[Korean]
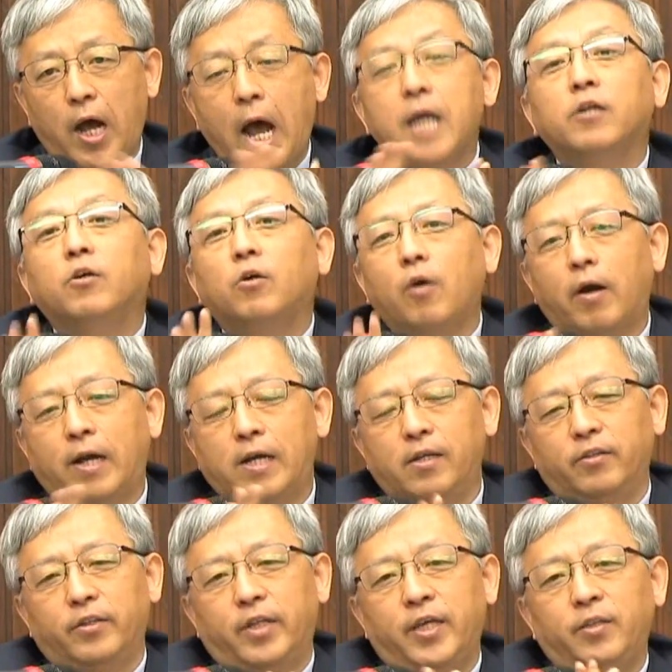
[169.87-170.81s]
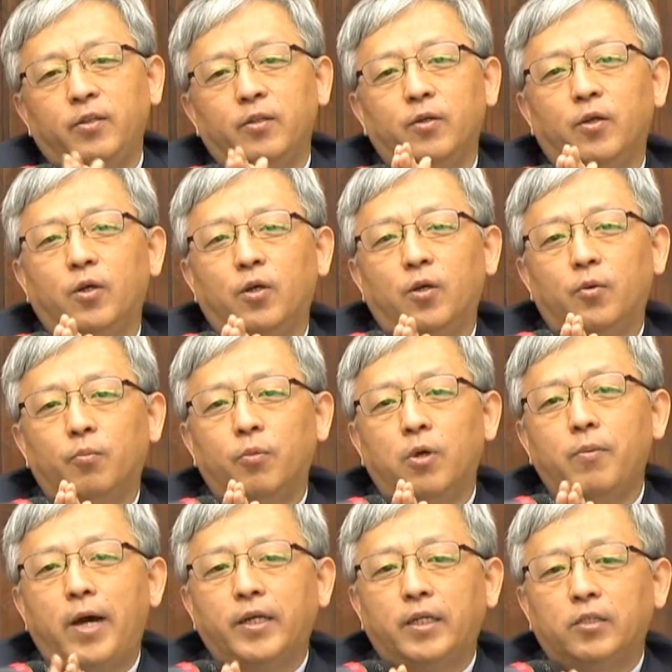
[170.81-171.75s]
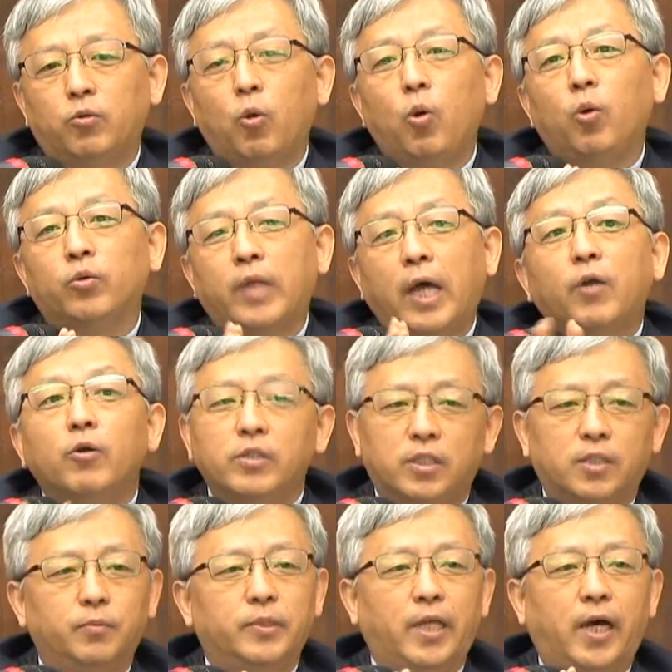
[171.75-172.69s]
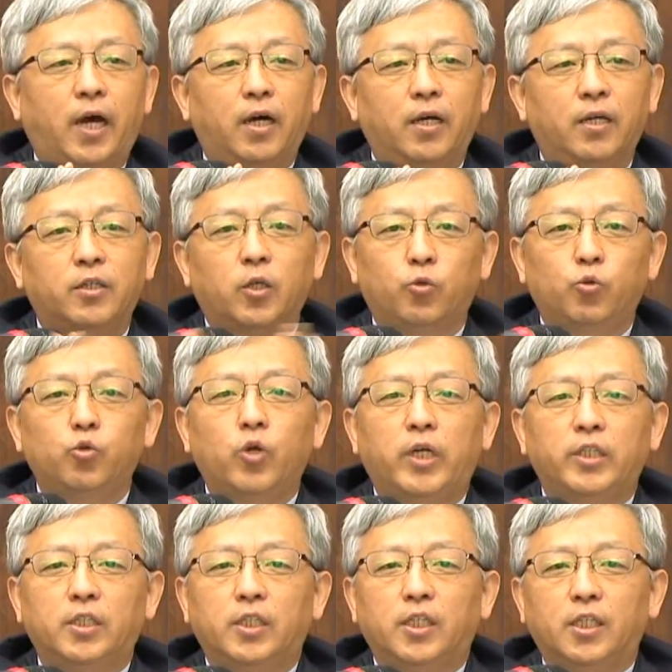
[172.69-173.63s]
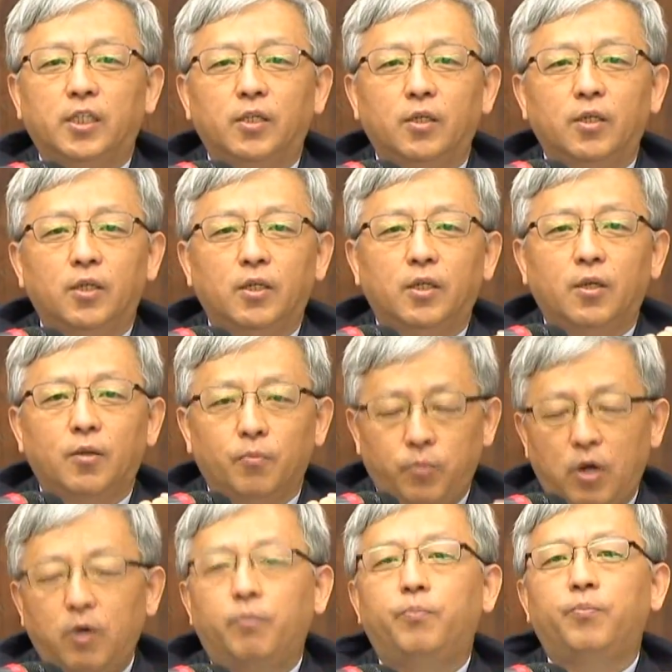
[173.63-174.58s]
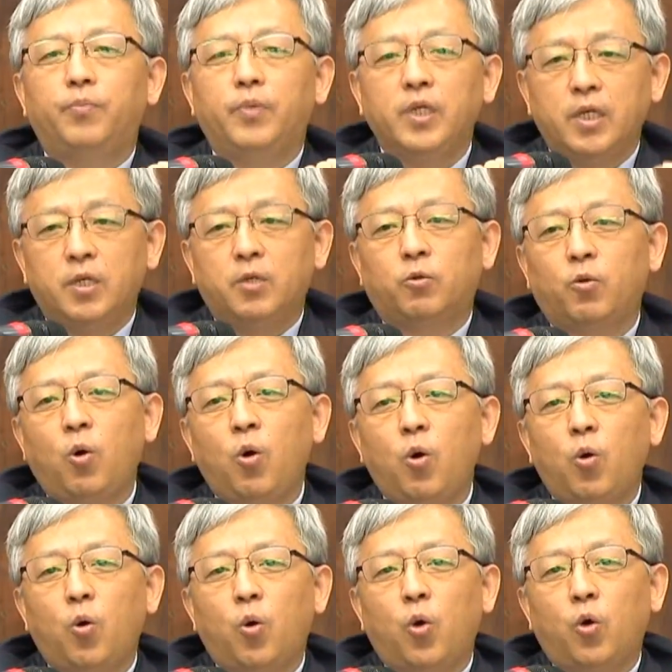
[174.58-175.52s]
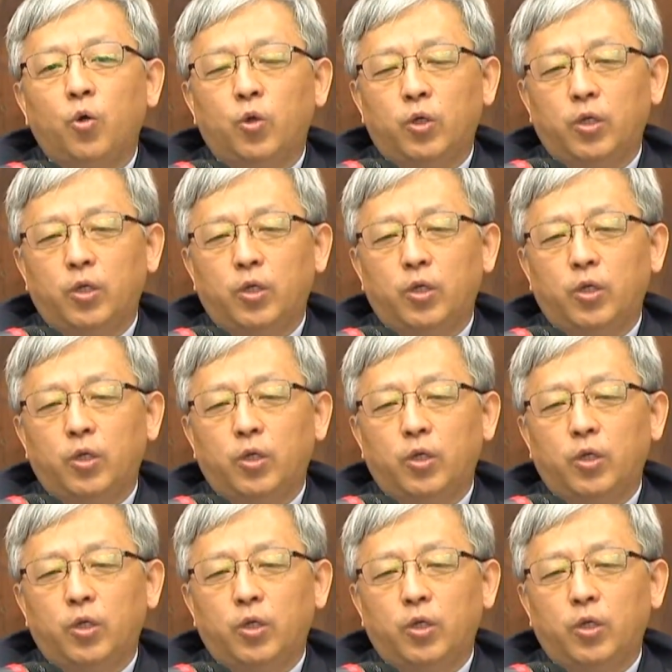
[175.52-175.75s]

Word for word: 한거과 관련된 법안이 또 따로 있습니다. 이렇게 두 가지 법이 있고